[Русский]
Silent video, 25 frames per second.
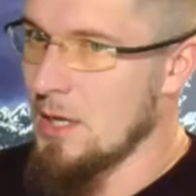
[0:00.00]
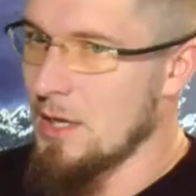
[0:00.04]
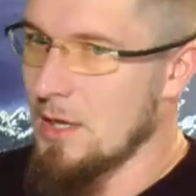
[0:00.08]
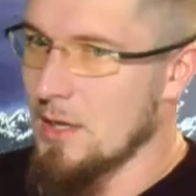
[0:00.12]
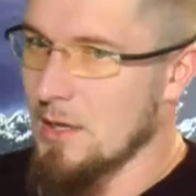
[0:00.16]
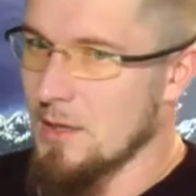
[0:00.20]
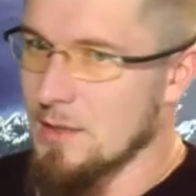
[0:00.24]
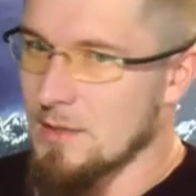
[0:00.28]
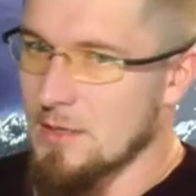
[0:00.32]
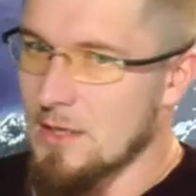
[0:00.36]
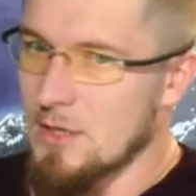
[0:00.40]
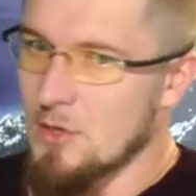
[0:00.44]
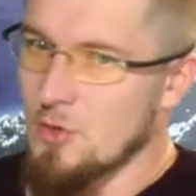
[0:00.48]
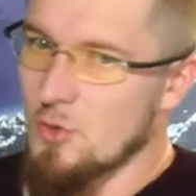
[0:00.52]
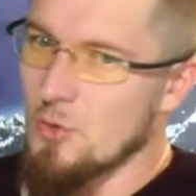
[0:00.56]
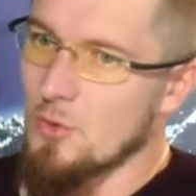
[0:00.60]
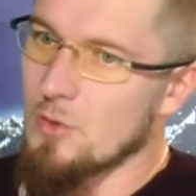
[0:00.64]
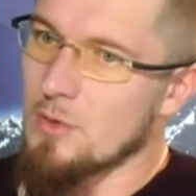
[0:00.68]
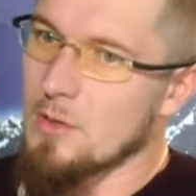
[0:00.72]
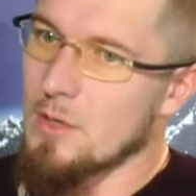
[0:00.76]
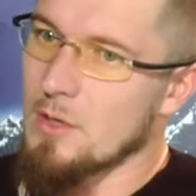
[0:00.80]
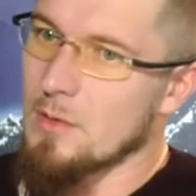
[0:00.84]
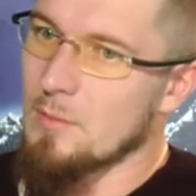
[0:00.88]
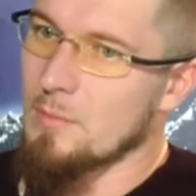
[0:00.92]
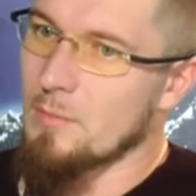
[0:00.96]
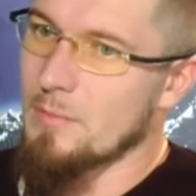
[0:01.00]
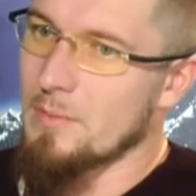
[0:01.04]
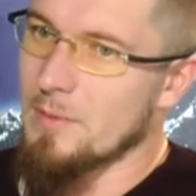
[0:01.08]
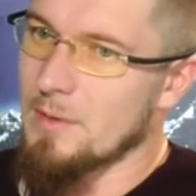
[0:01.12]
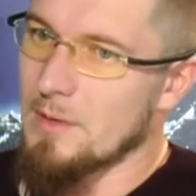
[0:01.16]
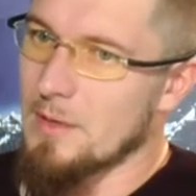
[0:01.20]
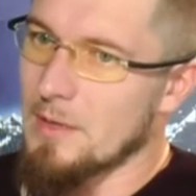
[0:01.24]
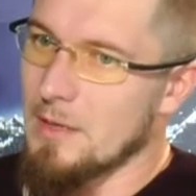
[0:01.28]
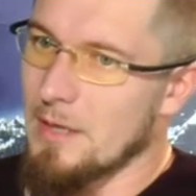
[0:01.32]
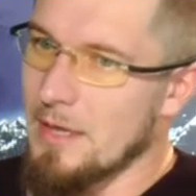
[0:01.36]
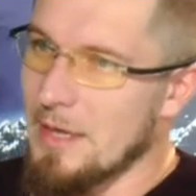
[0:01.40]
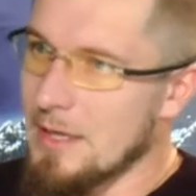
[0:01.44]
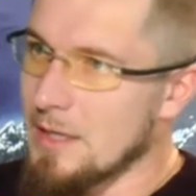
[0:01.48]
За счет
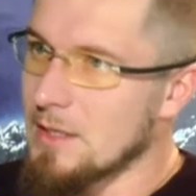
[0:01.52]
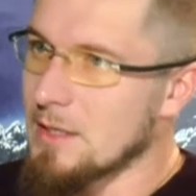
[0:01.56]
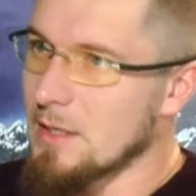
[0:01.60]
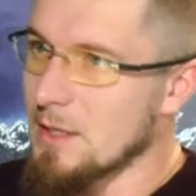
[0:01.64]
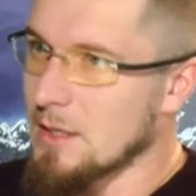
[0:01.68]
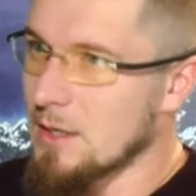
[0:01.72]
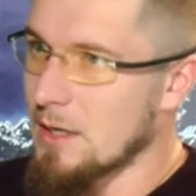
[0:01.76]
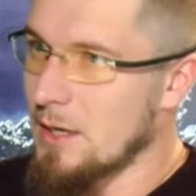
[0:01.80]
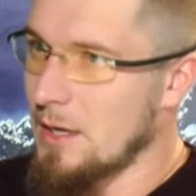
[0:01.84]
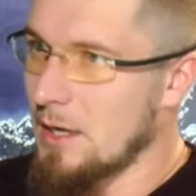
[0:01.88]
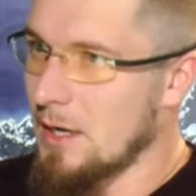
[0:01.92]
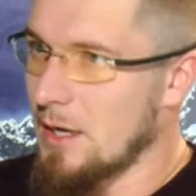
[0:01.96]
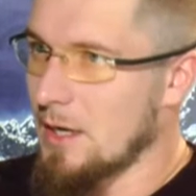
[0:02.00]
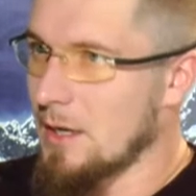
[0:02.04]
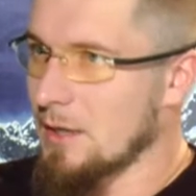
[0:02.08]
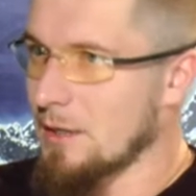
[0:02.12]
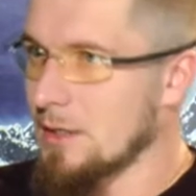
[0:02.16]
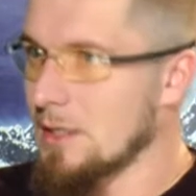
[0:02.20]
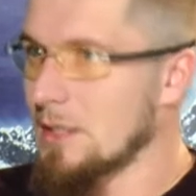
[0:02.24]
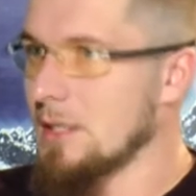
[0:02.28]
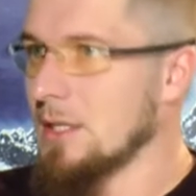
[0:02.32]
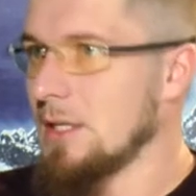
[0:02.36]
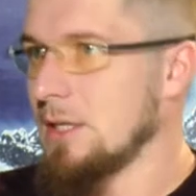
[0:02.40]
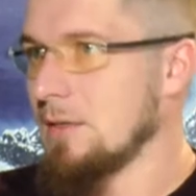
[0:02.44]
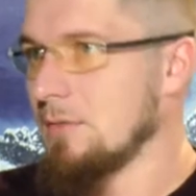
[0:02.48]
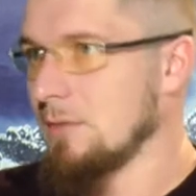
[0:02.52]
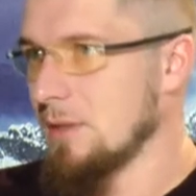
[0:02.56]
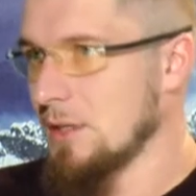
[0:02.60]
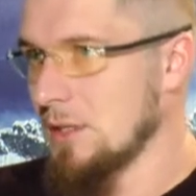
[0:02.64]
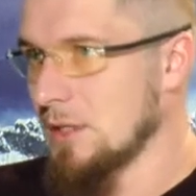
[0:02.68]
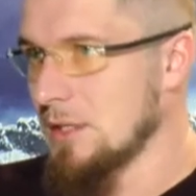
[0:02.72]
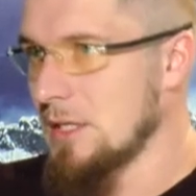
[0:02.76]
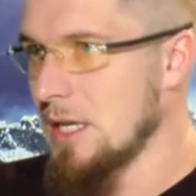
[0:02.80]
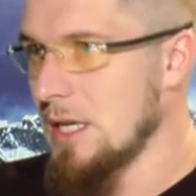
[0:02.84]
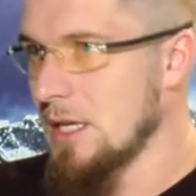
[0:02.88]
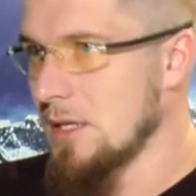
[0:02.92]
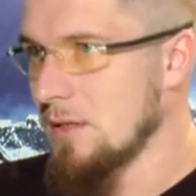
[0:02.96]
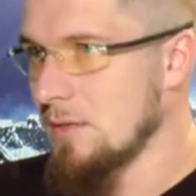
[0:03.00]
э, этих агрессивных
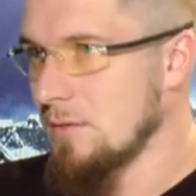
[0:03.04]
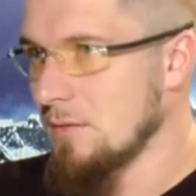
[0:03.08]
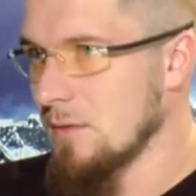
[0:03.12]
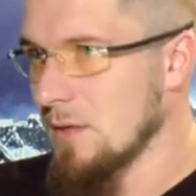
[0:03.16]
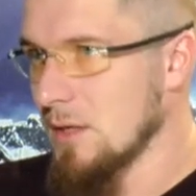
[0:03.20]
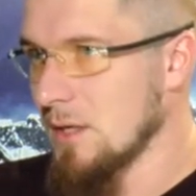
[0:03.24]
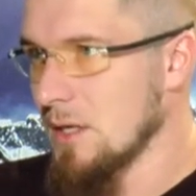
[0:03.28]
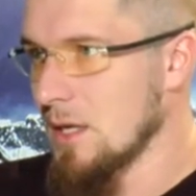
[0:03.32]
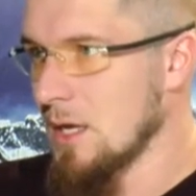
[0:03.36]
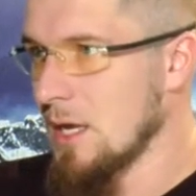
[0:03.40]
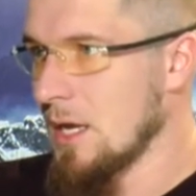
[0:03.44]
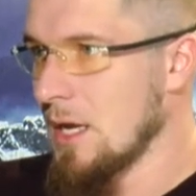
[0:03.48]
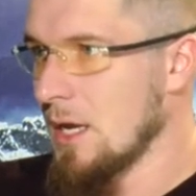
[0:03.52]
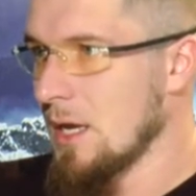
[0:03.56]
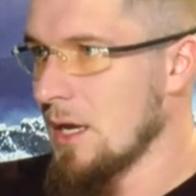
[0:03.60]
действий